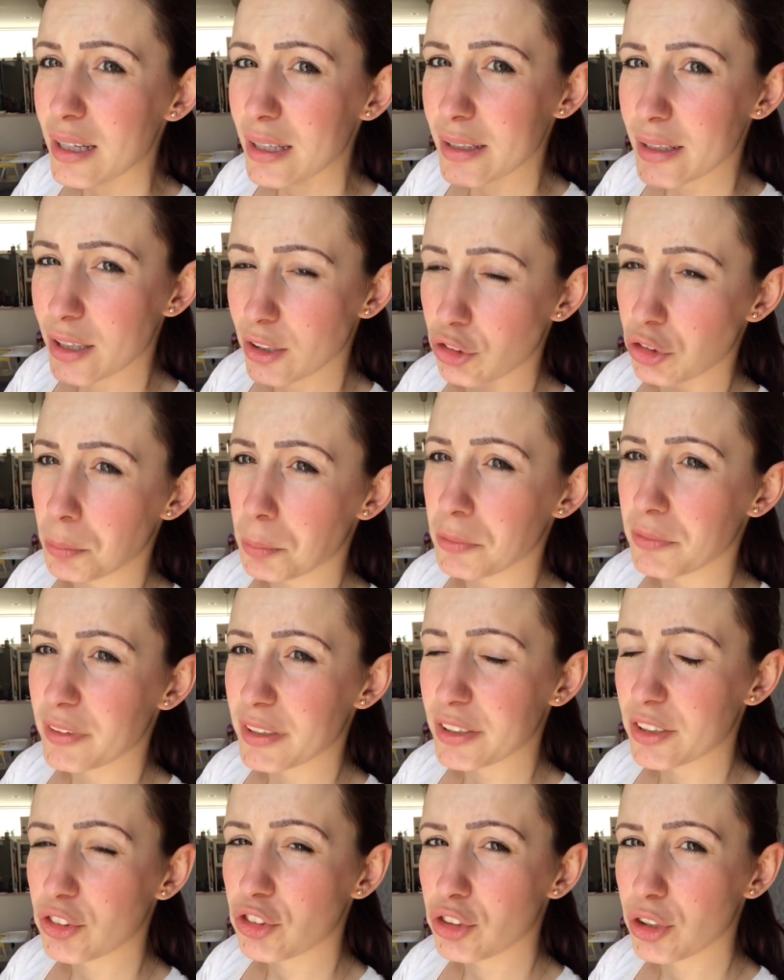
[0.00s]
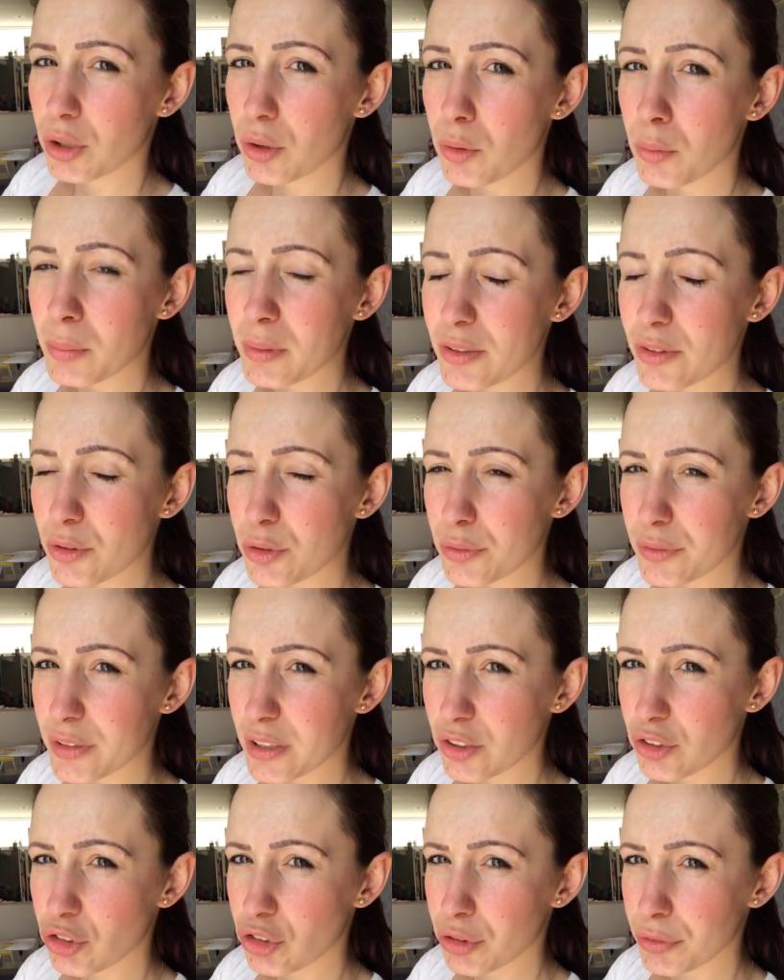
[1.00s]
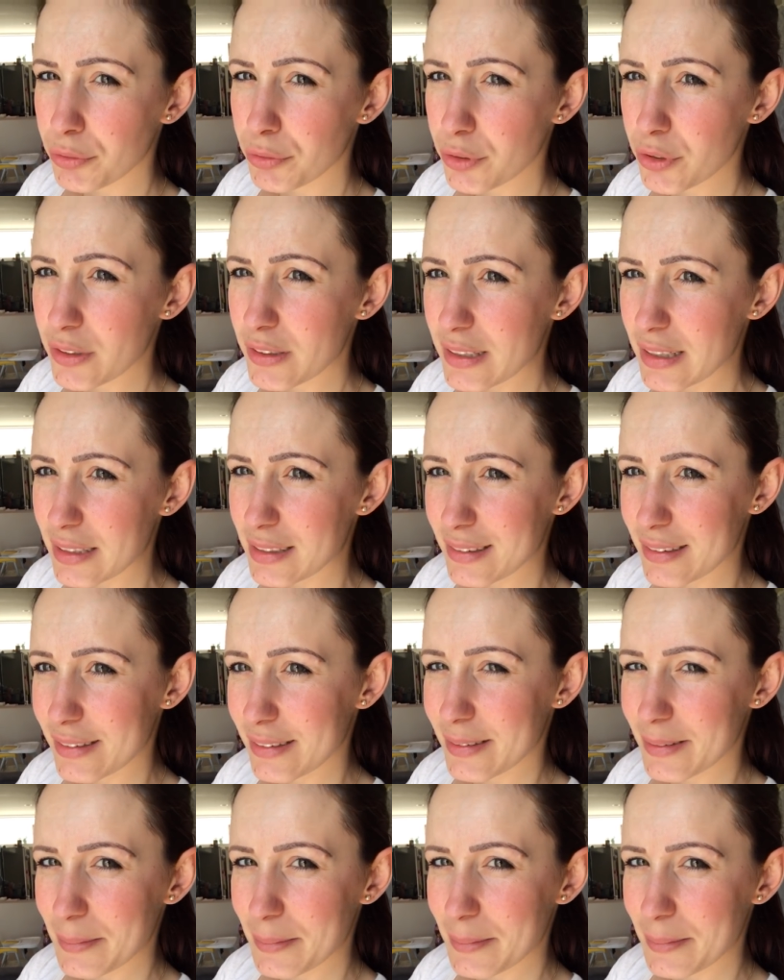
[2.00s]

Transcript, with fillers: E daí eu já aproveito e tiro algumas dúvidas de vocês.